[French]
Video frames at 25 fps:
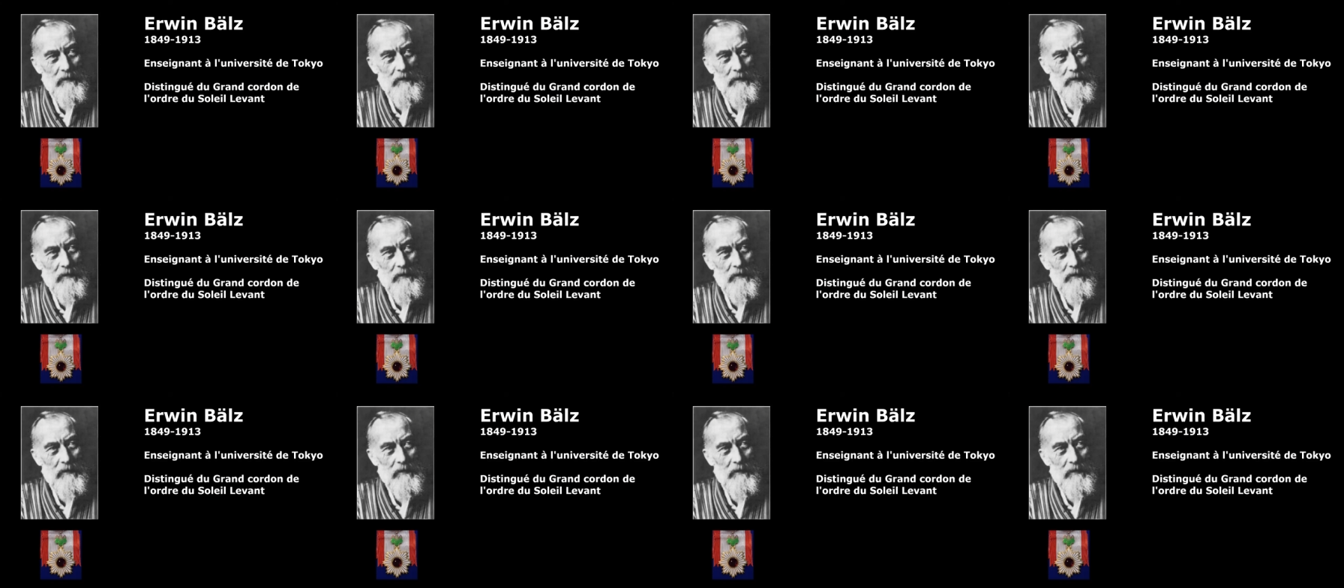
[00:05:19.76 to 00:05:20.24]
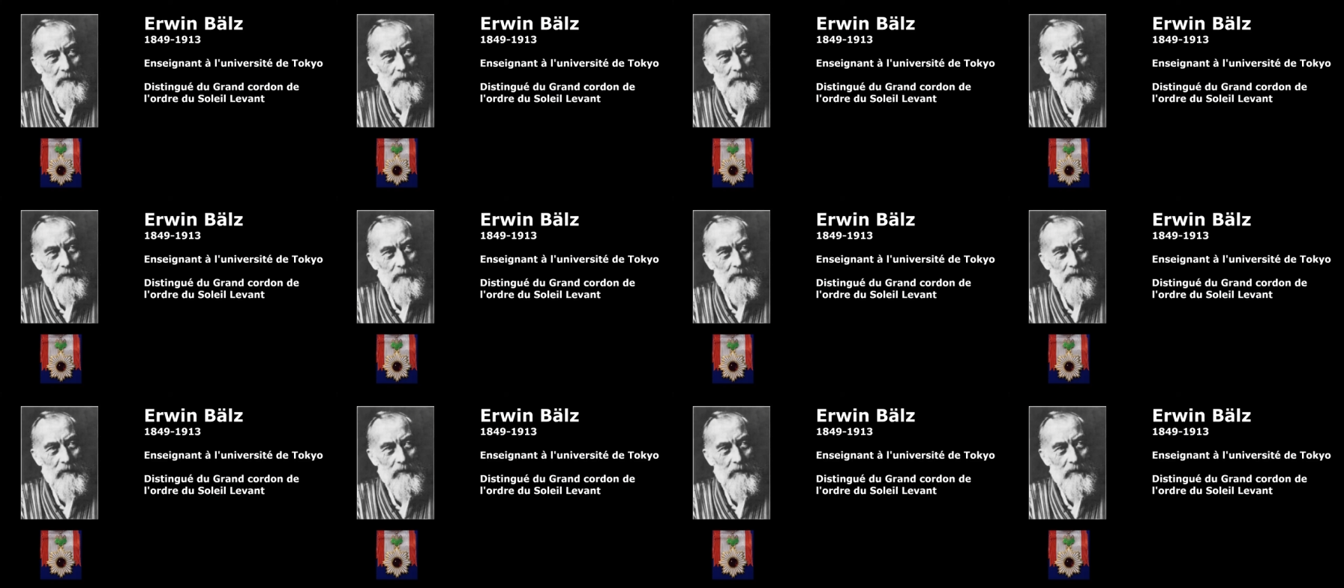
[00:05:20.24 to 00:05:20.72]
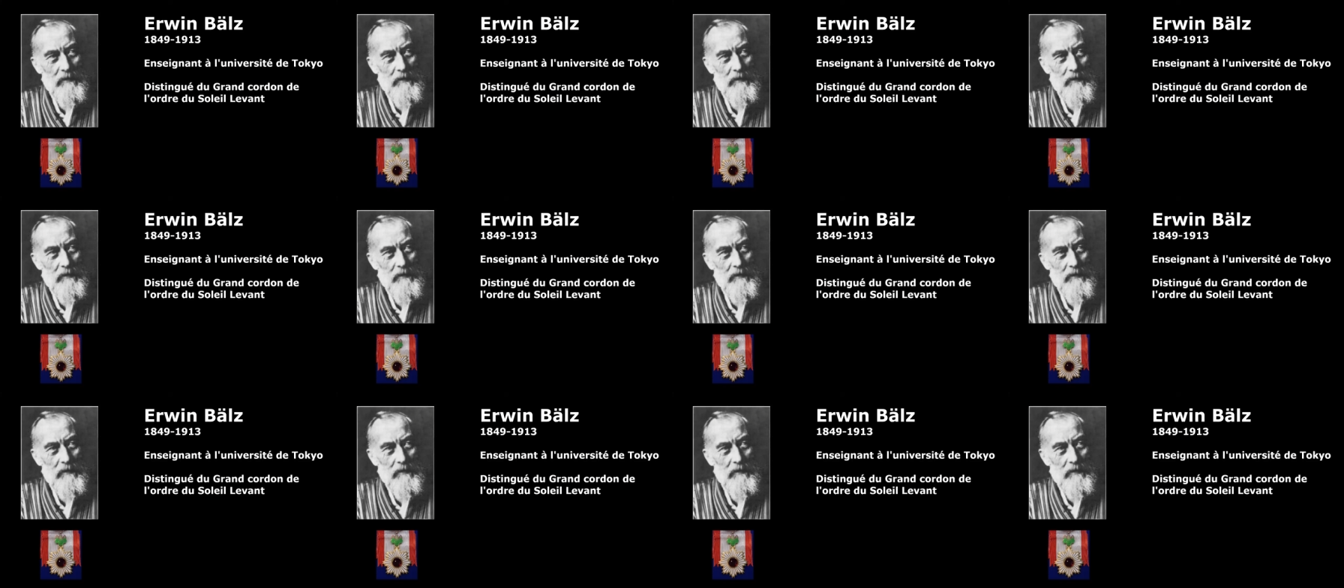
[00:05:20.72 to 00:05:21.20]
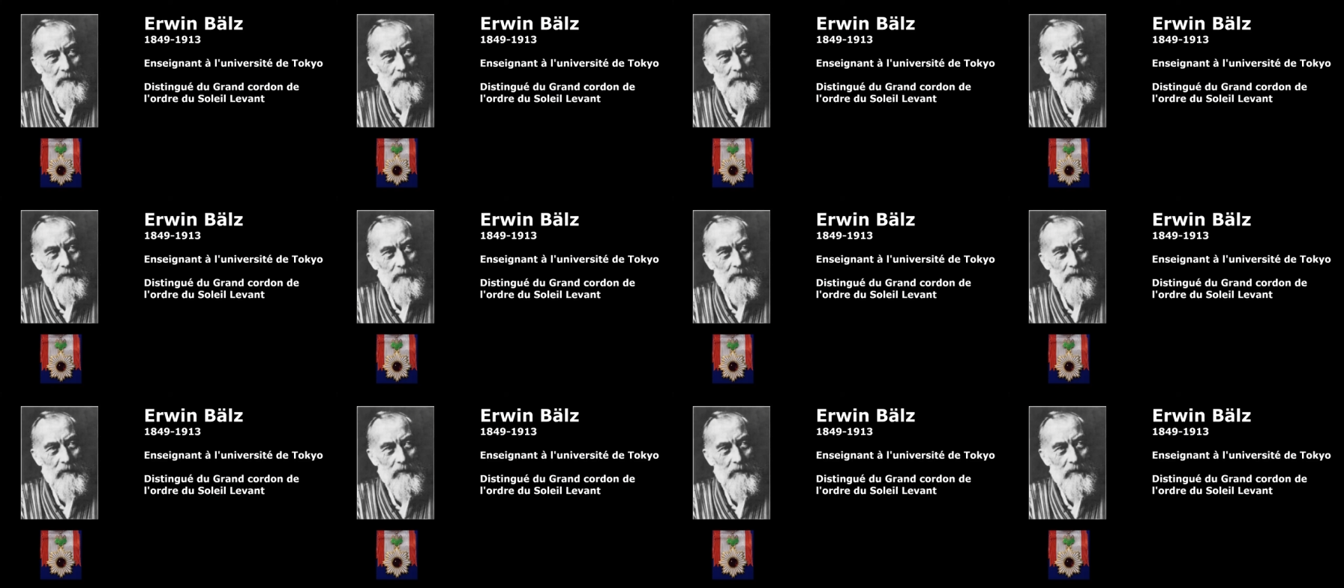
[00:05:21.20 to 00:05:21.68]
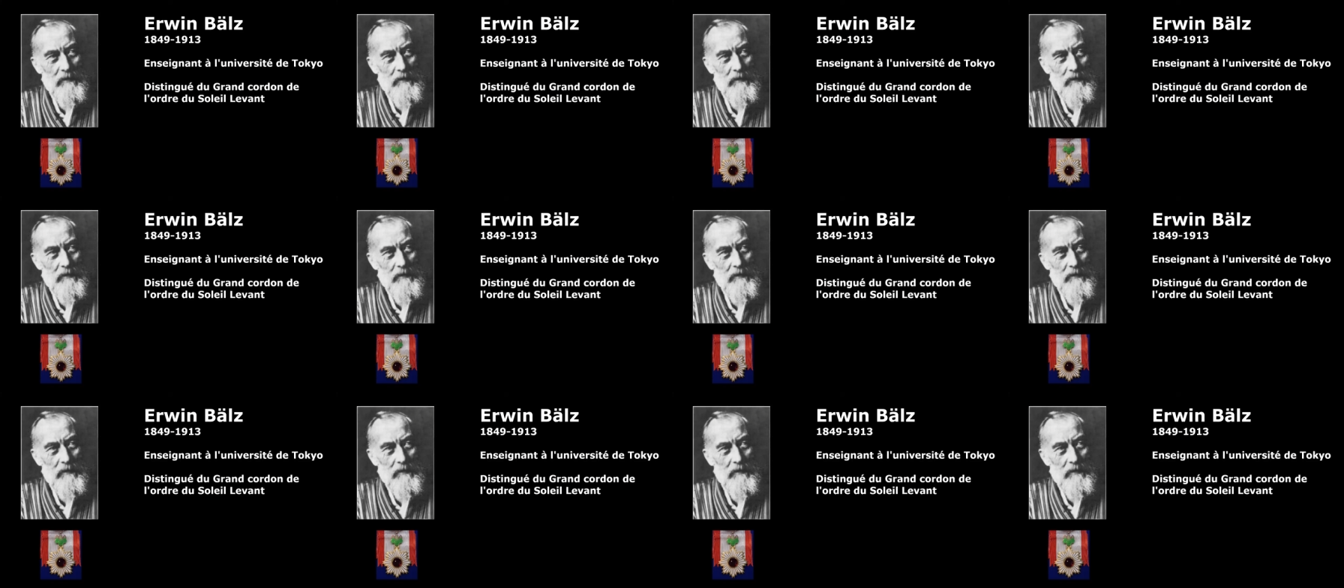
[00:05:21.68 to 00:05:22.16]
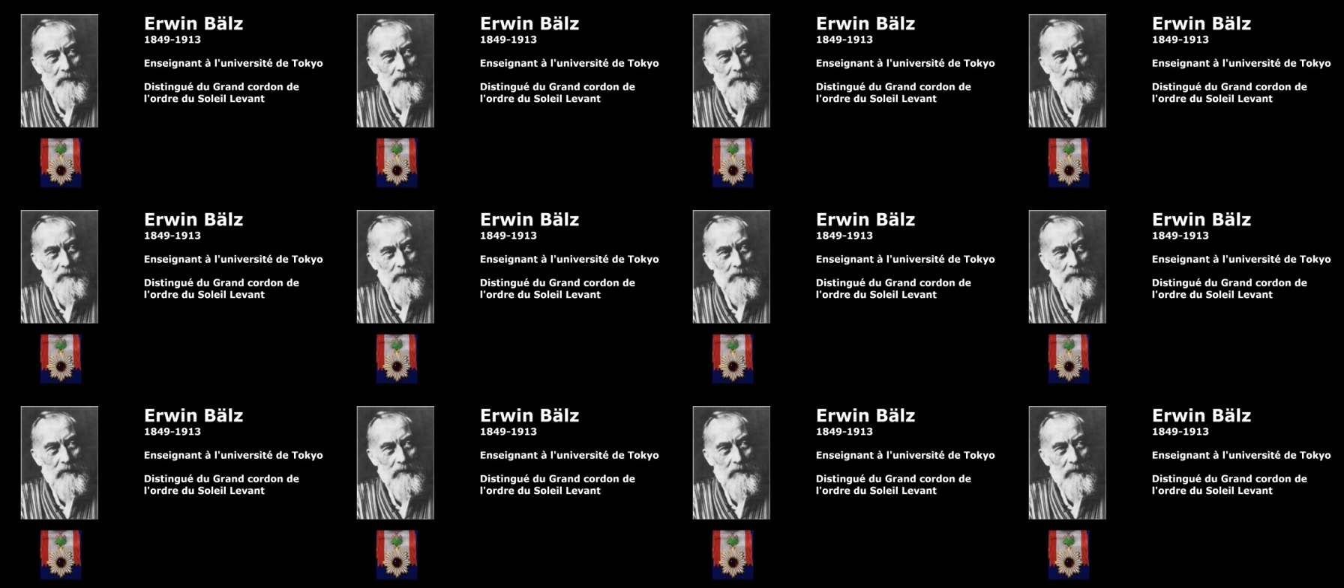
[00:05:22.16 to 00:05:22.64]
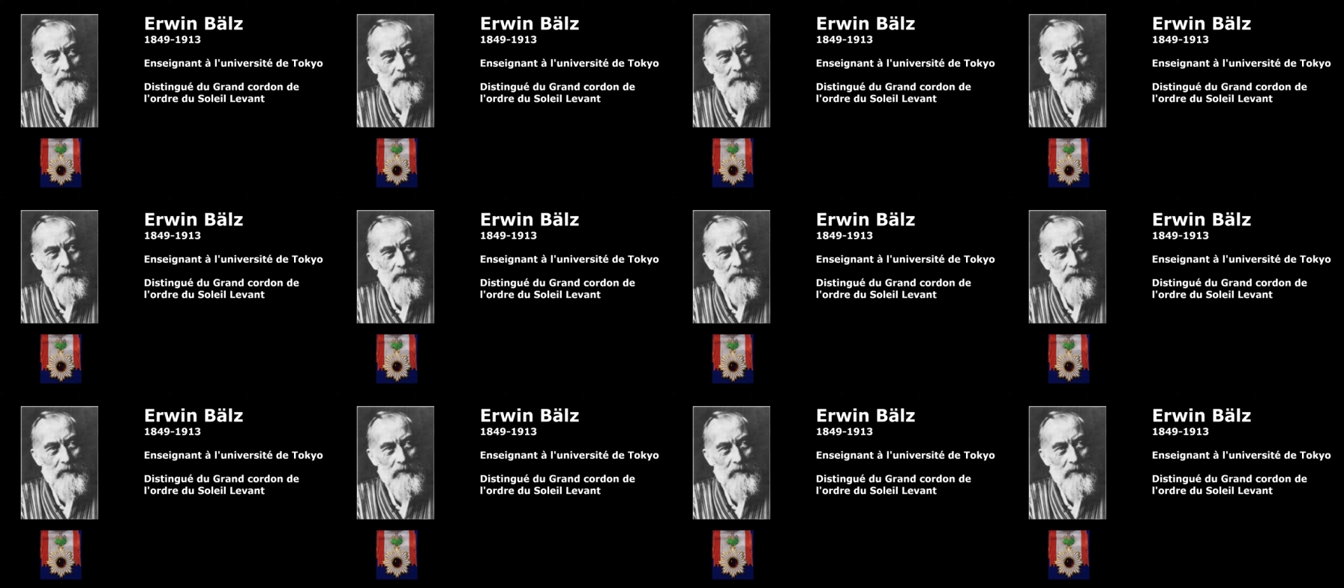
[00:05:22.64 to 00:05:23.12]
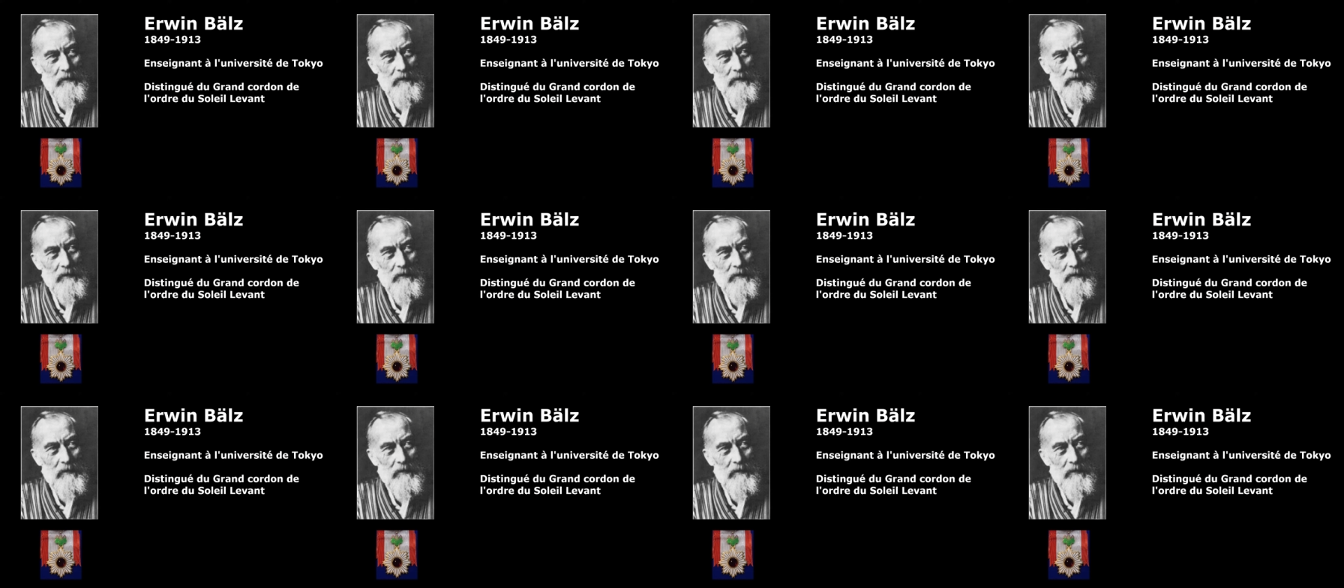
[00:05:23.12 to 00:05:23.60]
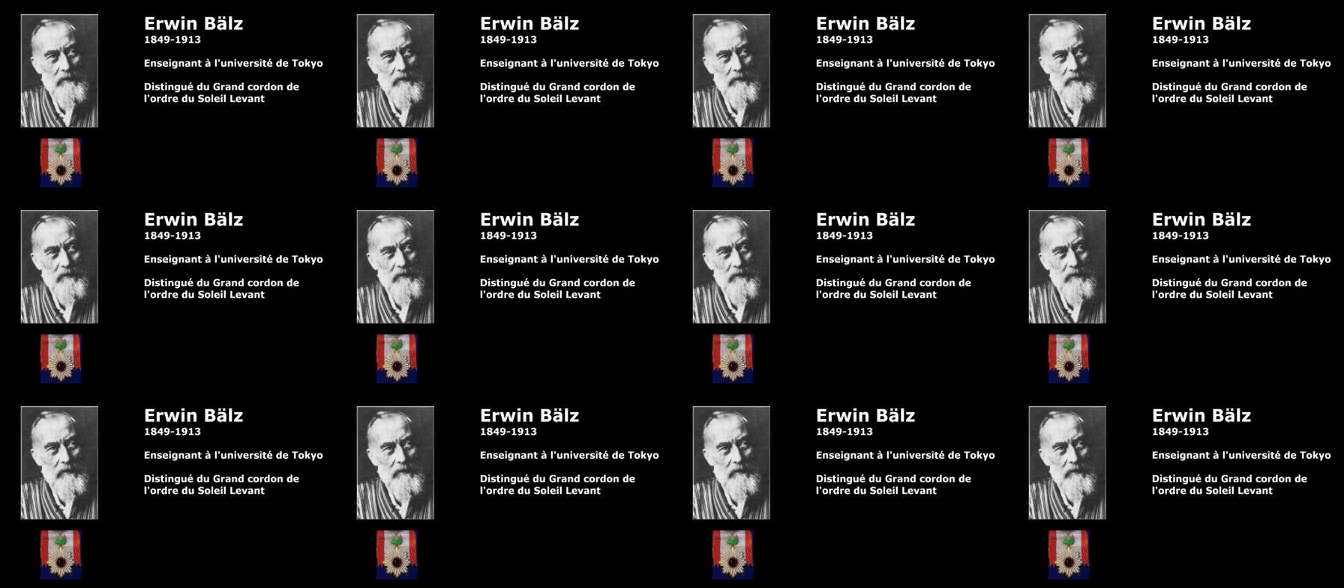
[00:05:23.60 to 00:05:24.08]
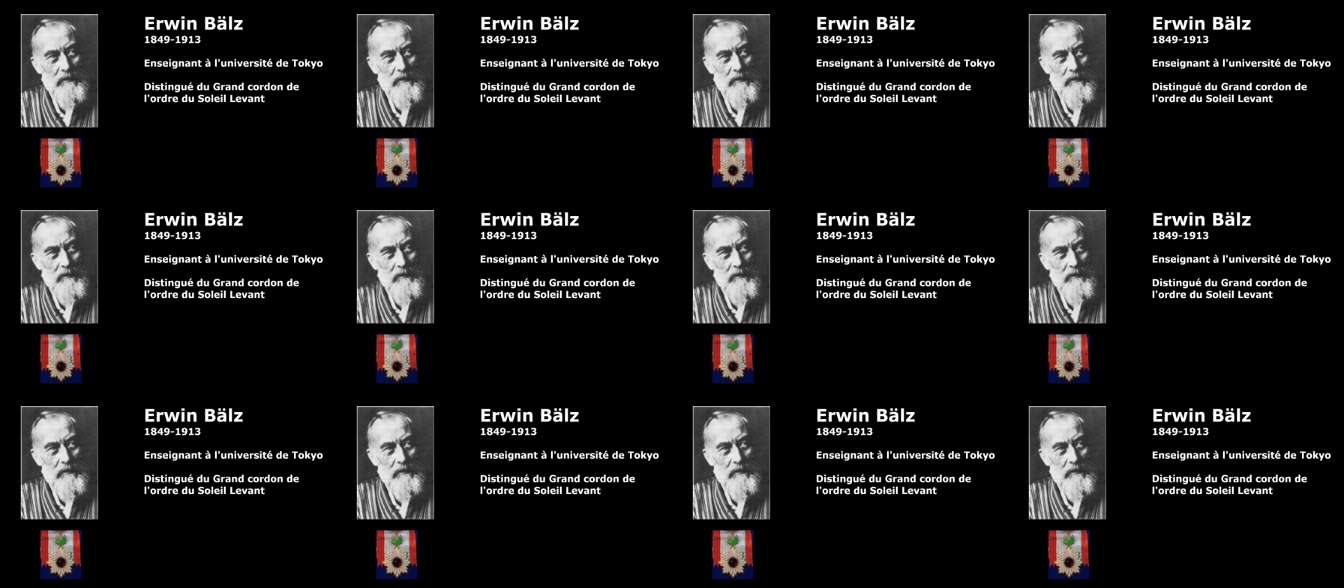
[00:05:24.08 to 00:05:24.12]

PETS nom d'un médecin allemand qui les a découvertes.